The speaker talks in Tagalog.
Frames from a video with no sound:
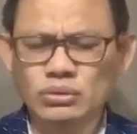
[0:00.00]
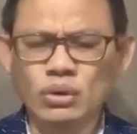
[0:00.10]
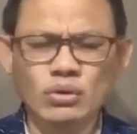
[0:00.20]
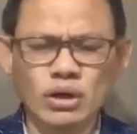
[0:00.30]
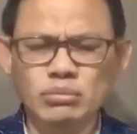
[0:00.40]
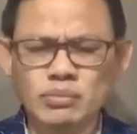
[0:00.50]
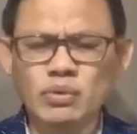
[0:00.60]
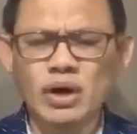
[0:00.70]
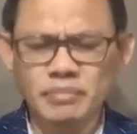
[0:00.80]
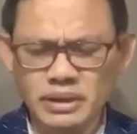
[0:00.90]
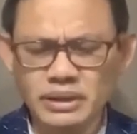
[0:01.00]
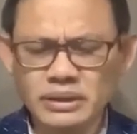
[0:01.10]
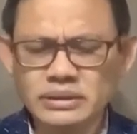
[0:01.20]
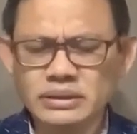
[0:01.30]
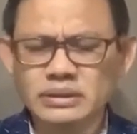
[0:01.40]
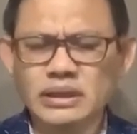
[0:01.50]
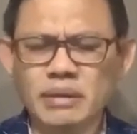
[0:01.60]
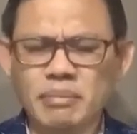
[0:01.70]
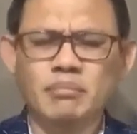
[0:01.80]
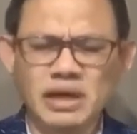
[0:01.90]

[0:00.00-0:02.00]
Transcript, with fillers: Tulungan mo po kami na